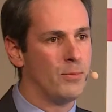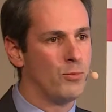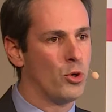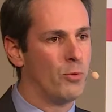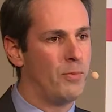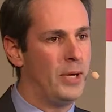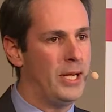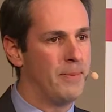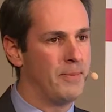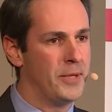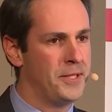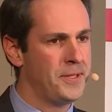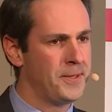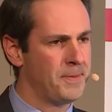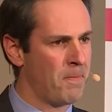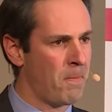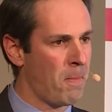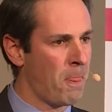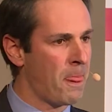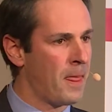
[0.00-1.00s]
Problem ist.
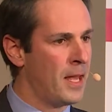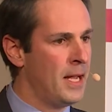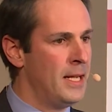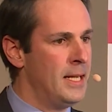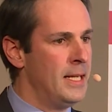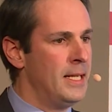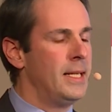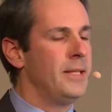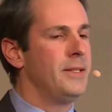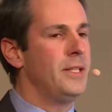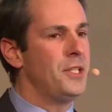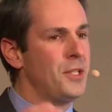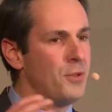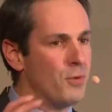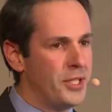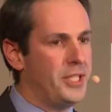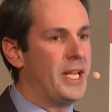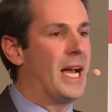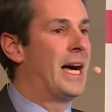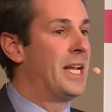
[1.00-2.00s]
Nicht
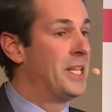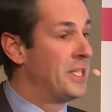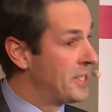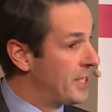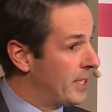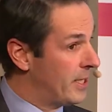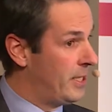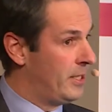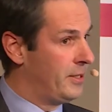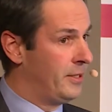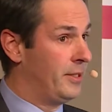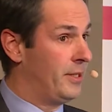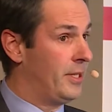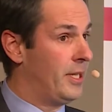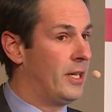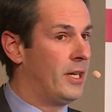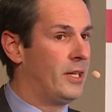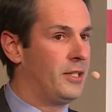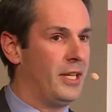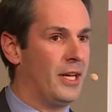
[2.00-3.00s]
nur die Anzahl
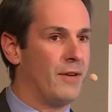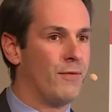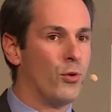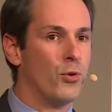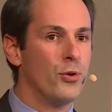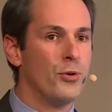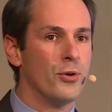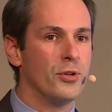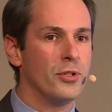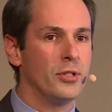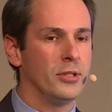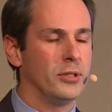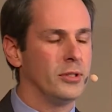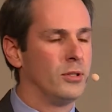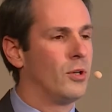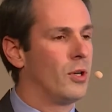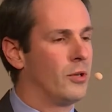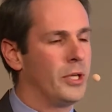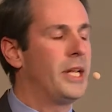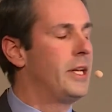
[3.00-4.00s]
der, der Wohnungen
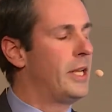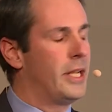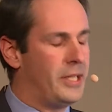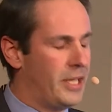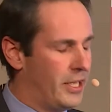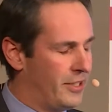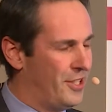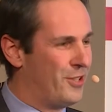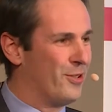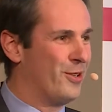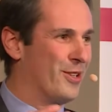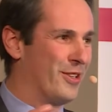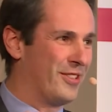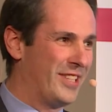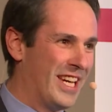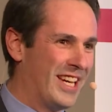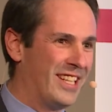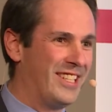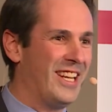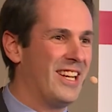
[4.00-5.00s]
oder der, der Entschuldigung,
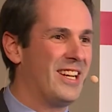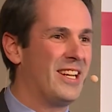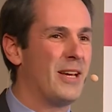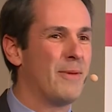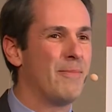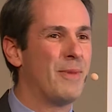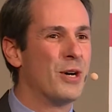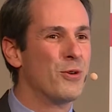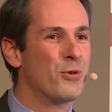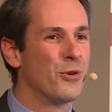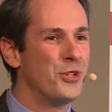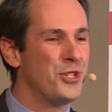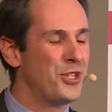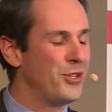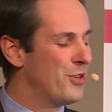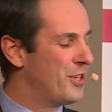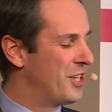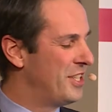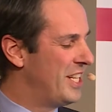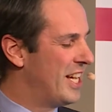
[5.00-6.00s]
der, der, der
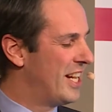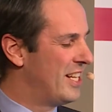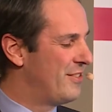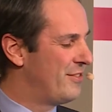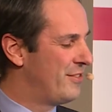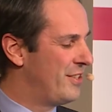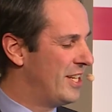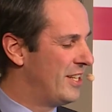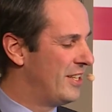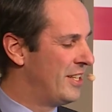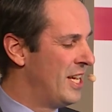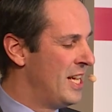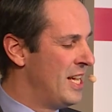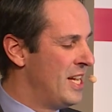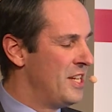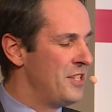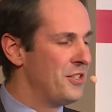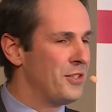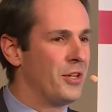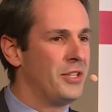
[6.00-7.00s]
Baugrundstücke, die halt fehlt,
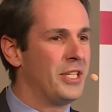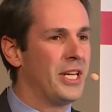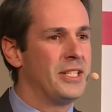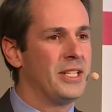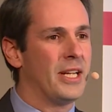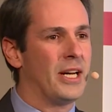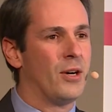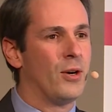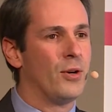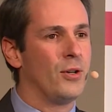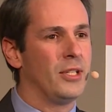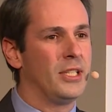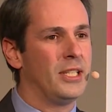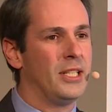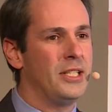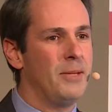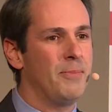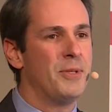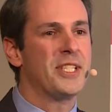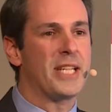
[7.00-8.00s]
sondern auch
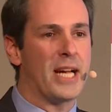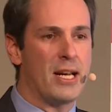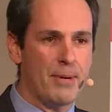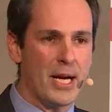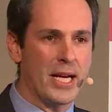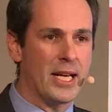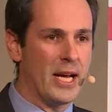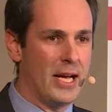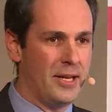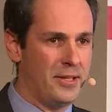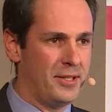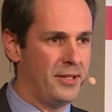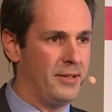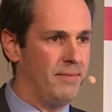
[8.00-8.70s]
äh, die Bezahlbarkeit